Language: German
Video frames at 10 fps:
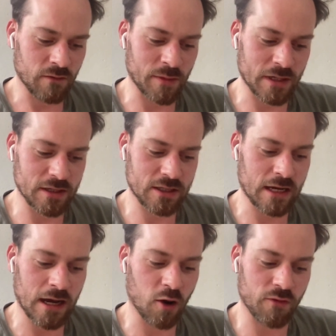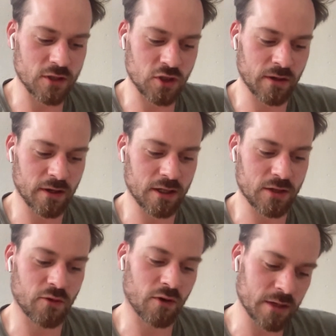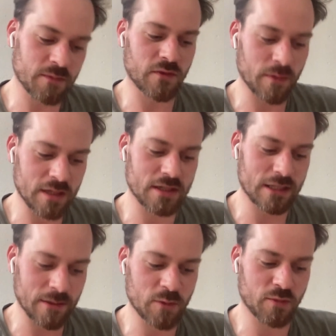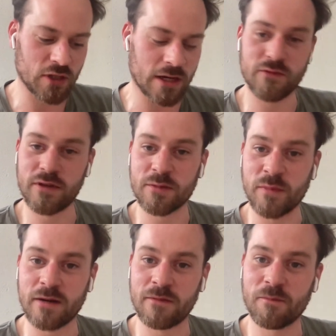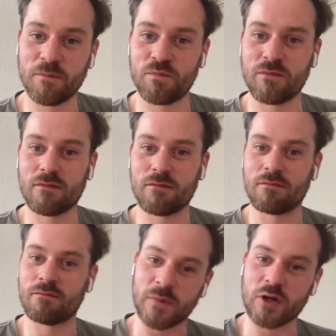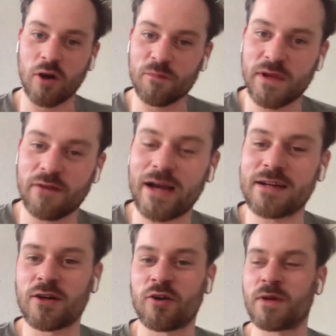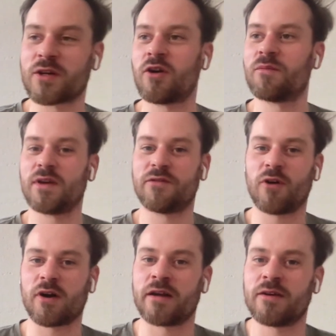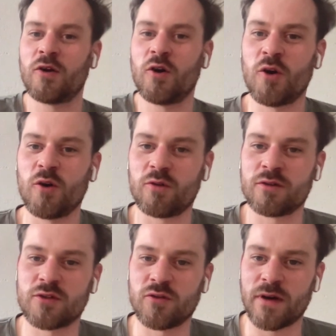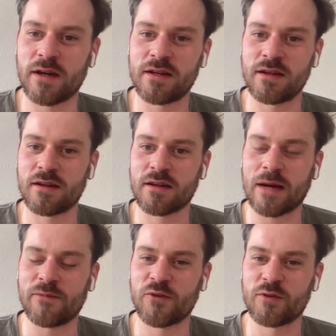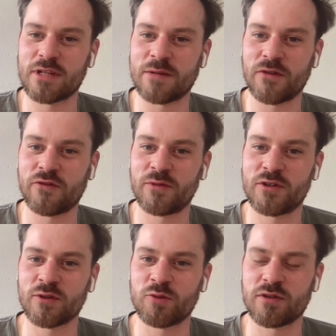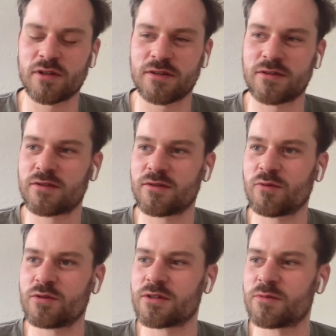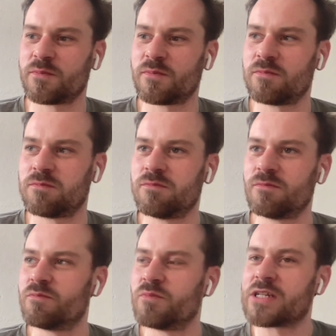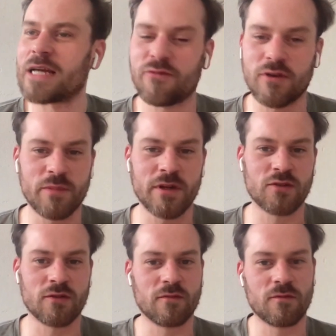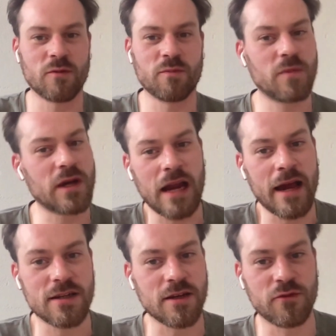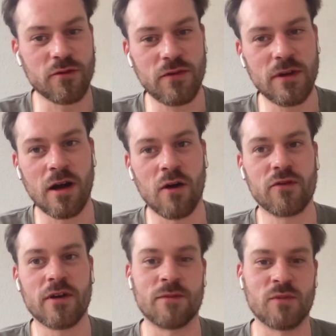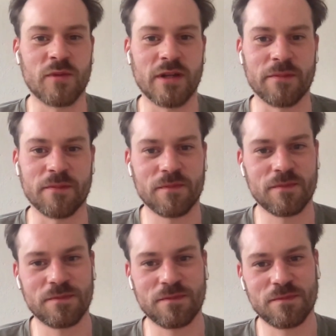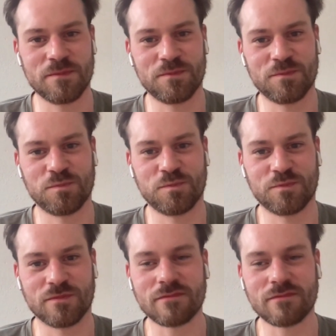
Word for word: wenn man sich da auch was Schwieriges vornimmt, wenn man sich damit beschäftigt, man, mhm. man kommt da weiter und man kommt da voran. Und so war die Kampfkunst immer für mich ein gutes, gutes Metapherbild und Begleiter für viele Aufgaben im Leben. Mhm. Ja,